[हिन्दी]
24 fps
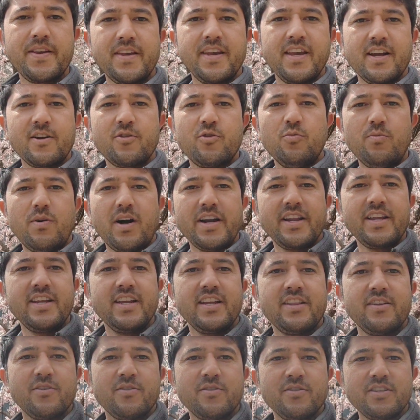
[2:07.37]
ये है खुमानी
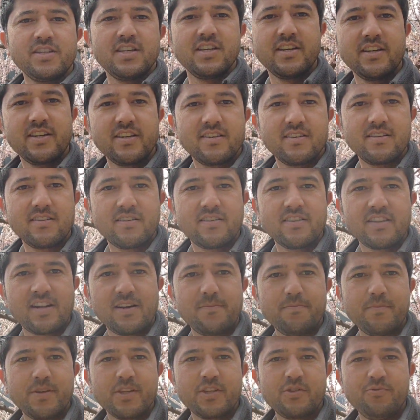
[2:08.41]
ये देखो जी कितना
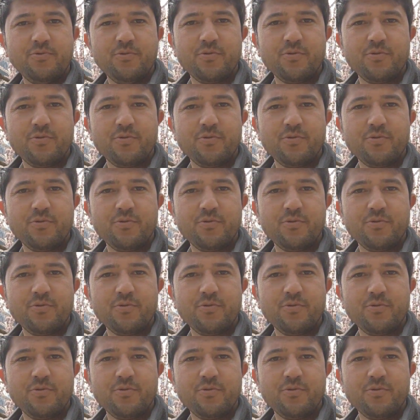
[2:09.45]
मस्त